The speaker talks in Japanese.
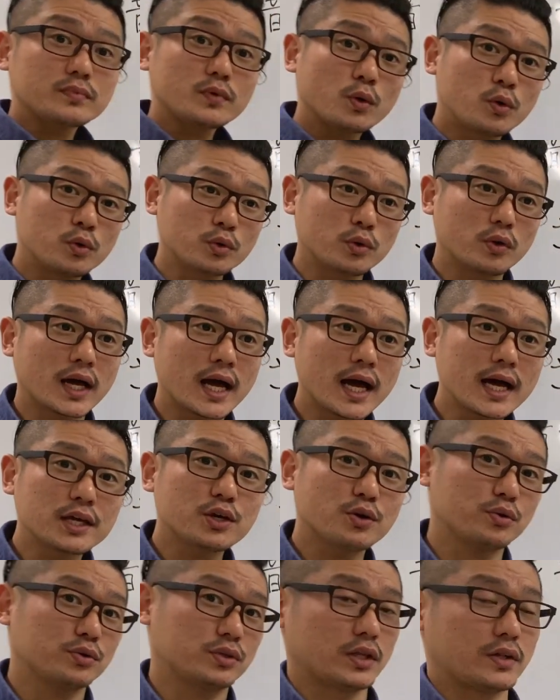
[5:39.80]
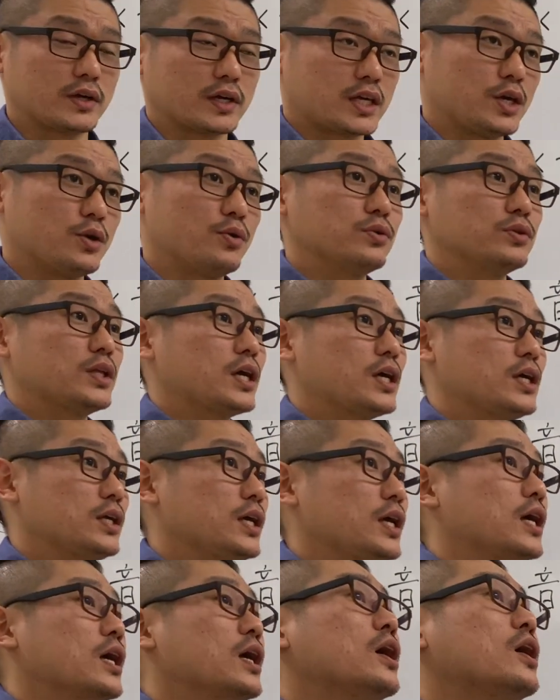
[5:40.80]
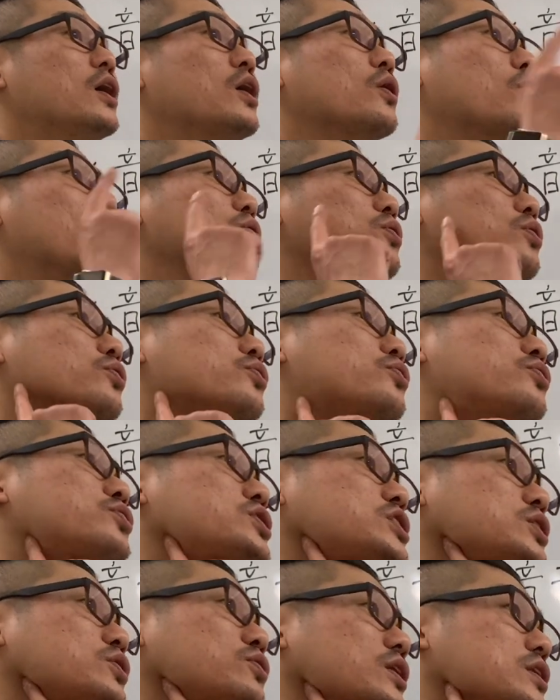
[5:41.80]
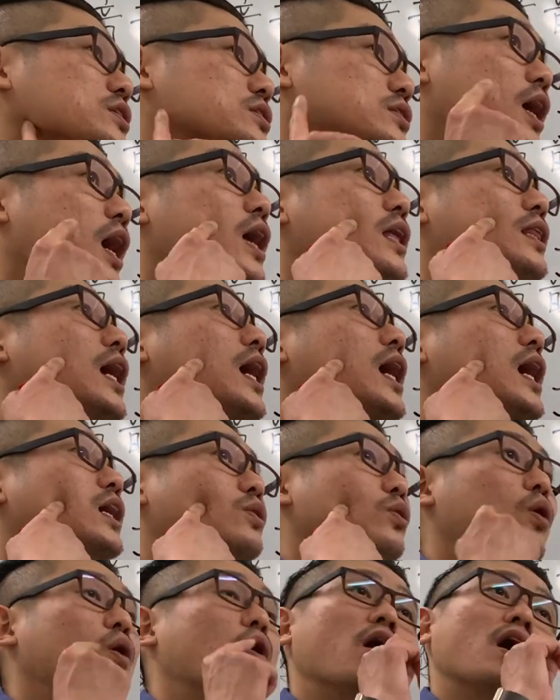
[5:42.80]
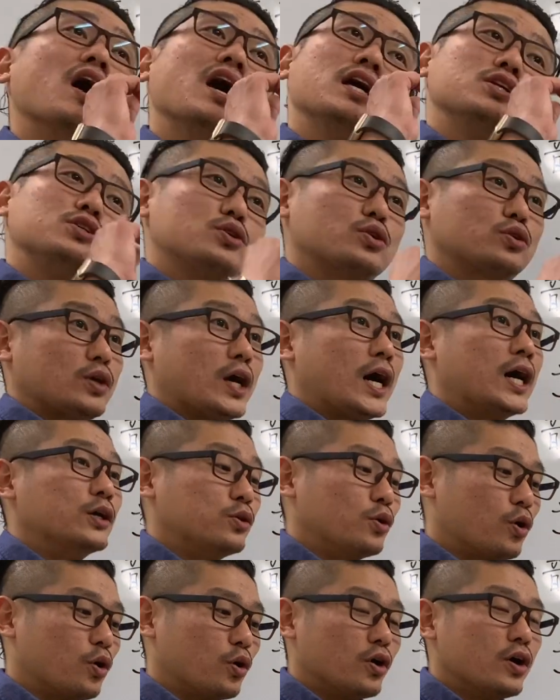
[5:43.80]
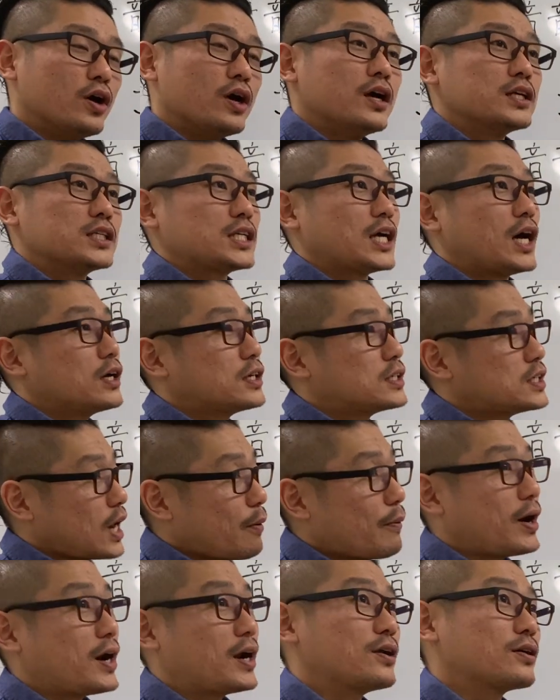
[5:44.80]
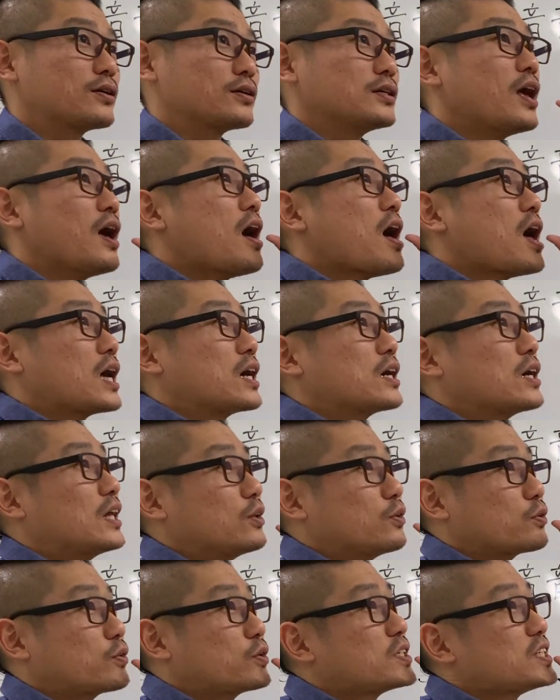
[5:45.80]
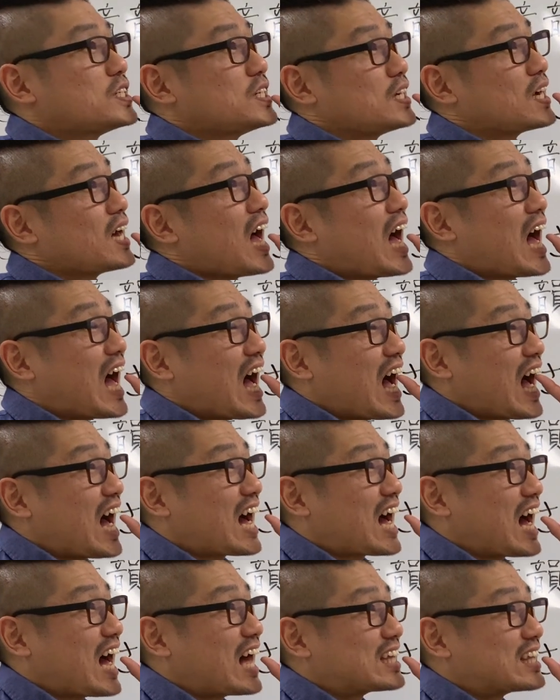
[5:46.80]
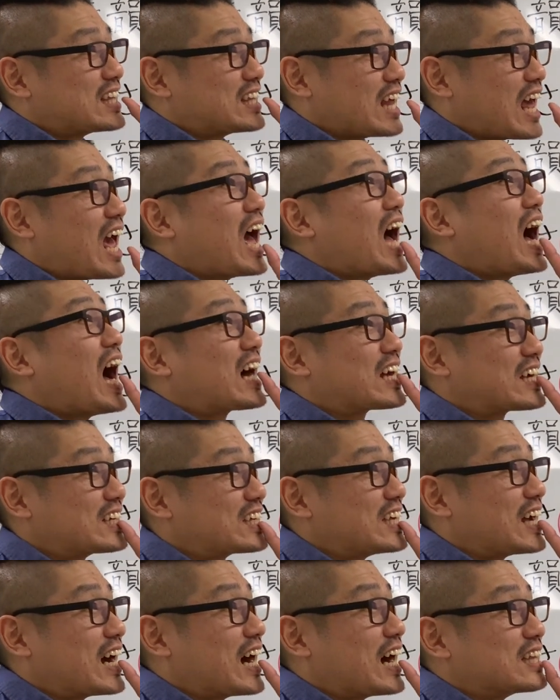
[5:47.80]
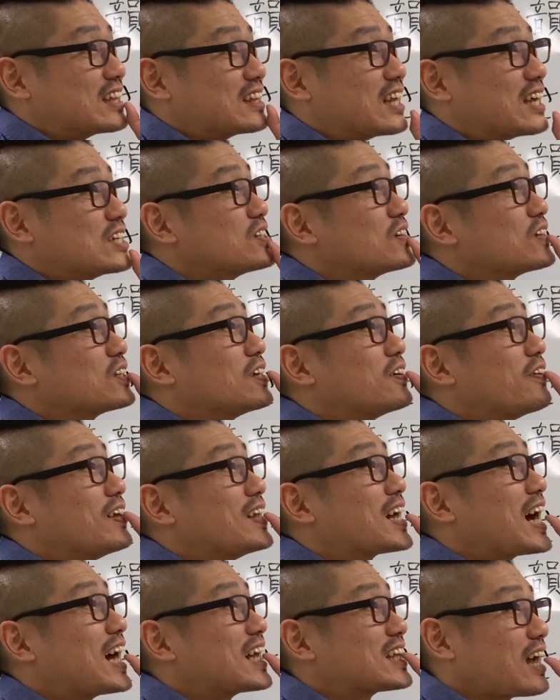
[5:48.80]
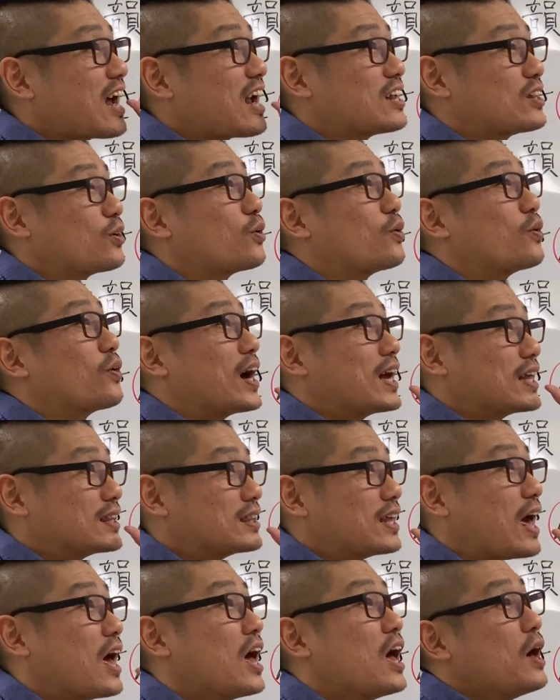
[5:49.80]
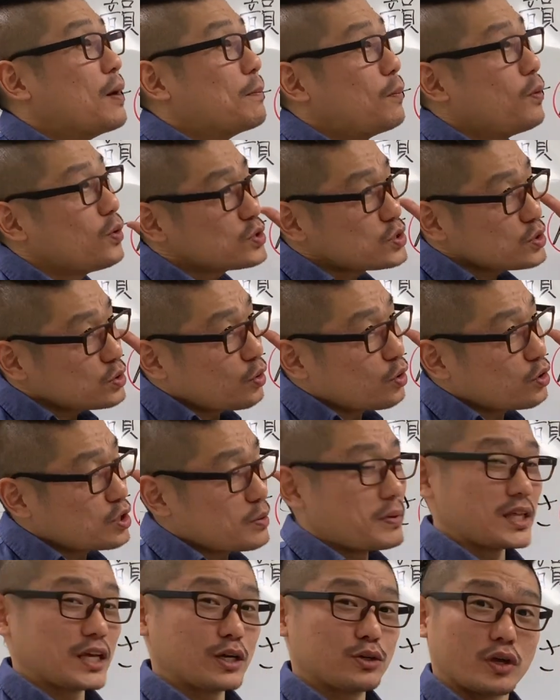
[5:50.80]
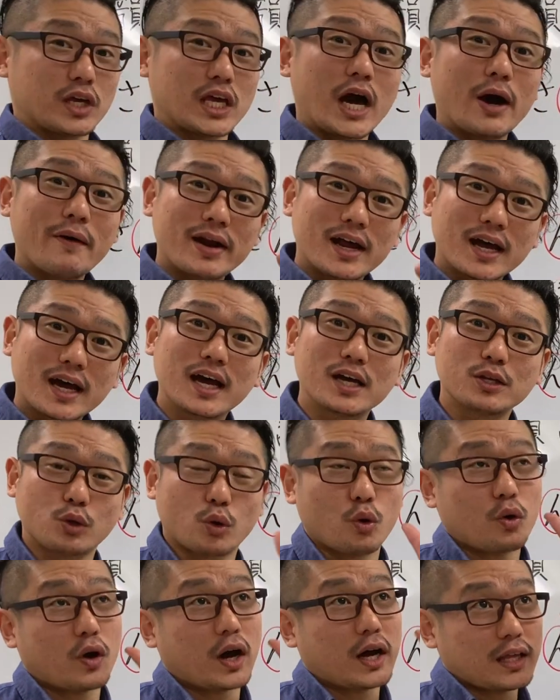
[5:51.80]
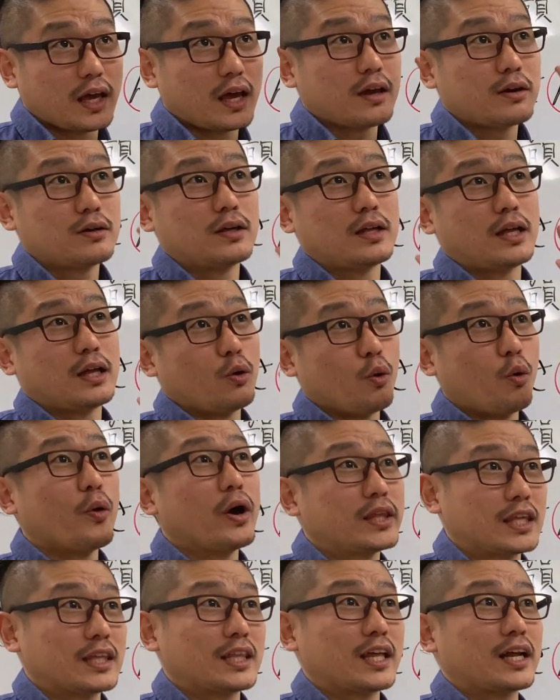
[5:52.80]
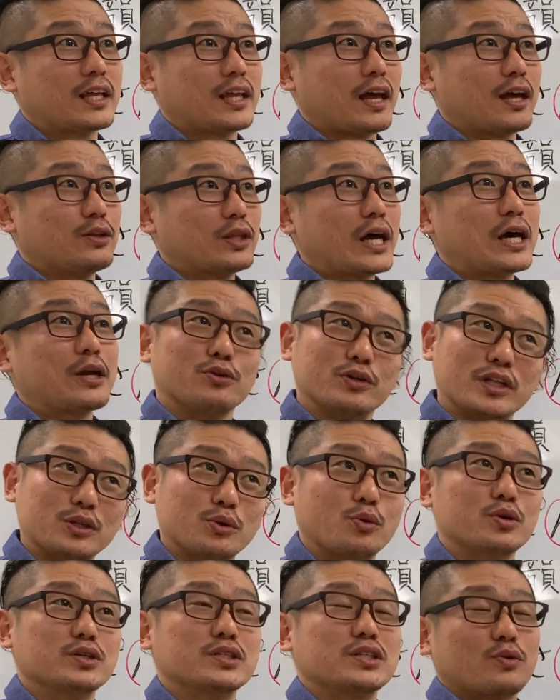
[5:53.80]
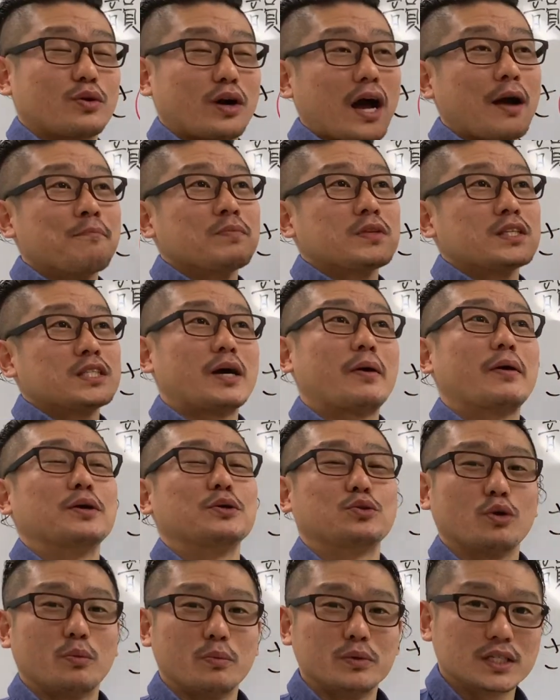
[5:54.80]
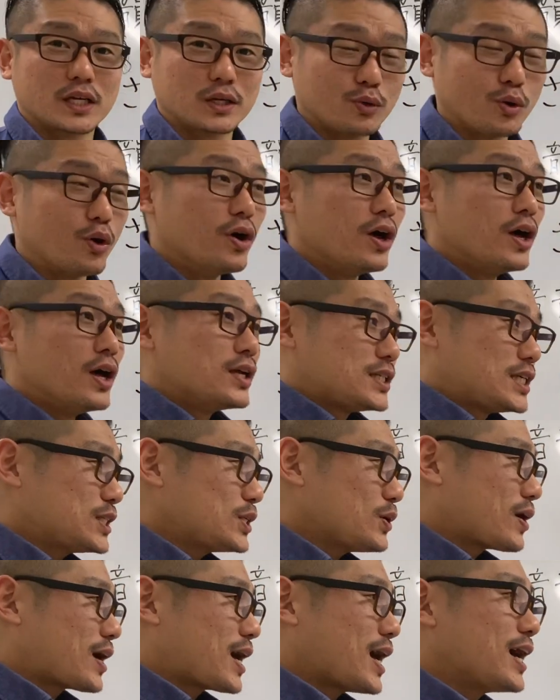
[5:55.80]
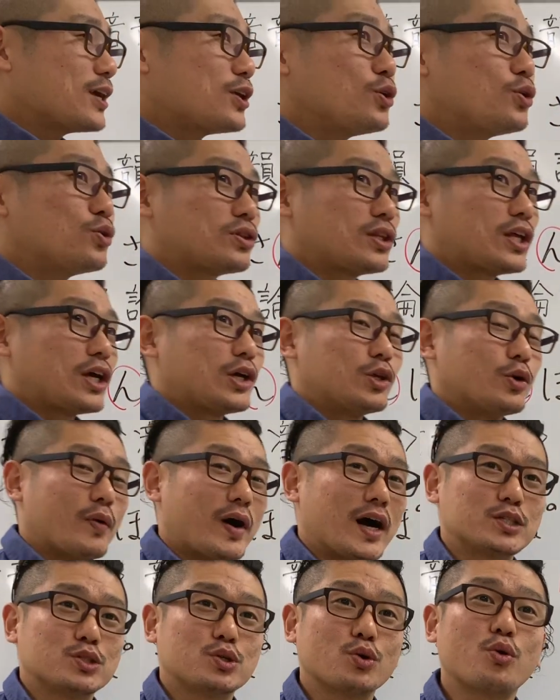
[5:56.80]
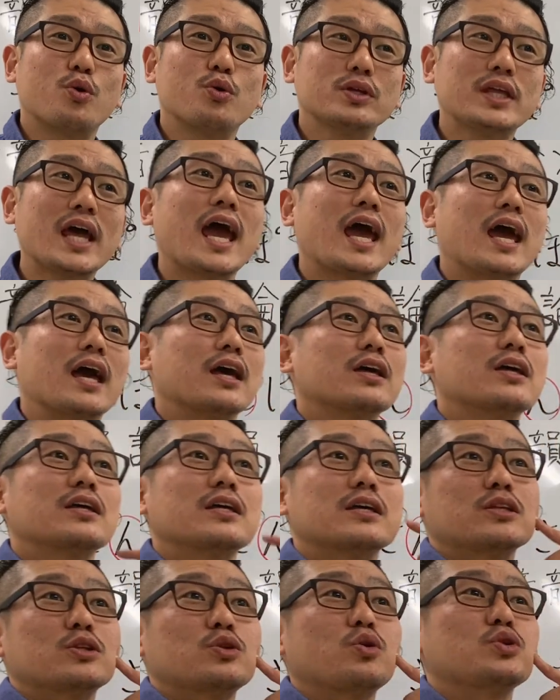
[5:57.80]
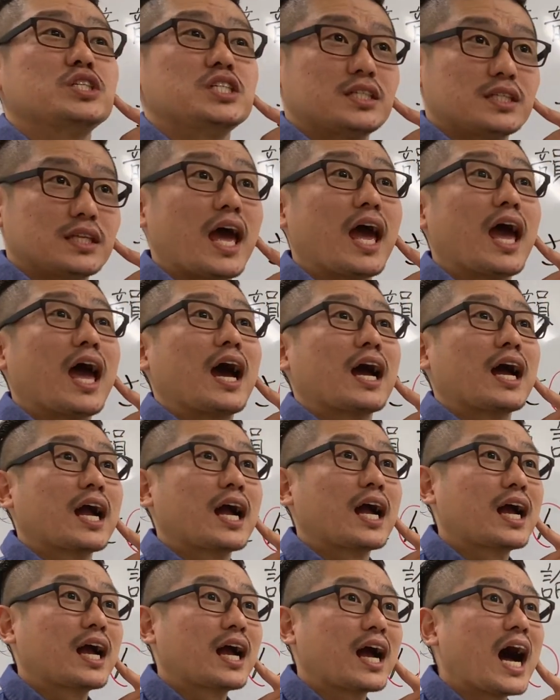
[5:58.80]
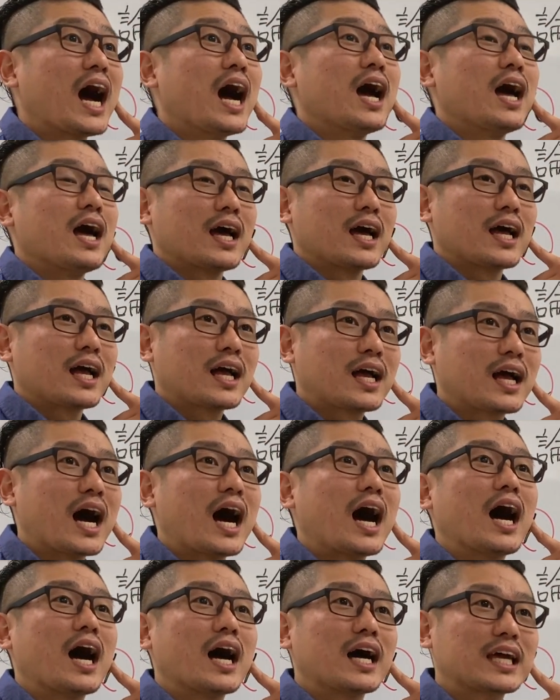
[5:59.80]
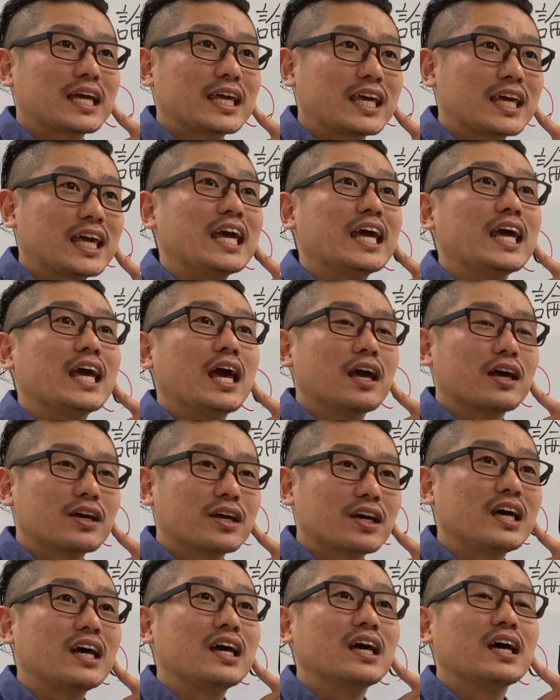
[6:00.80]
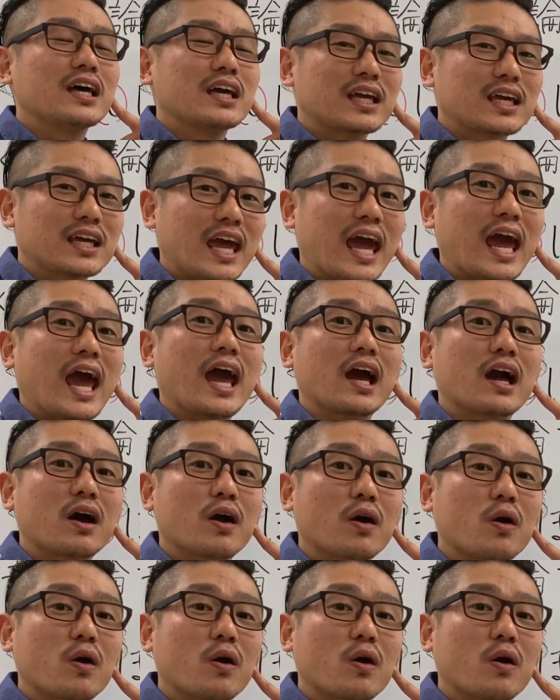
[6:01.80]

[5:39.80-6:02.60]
この家業っていうのは基本的にこの口のですね中のちょっと触れる口 歯があって歯茎があってちょっと上に硬いところがあってもうちょっと奥までいくと柔らかいところがねおえってなるようなところでしょうか触ると思うんですけど、実は家業っていうのはそこで閉じてかかきくけ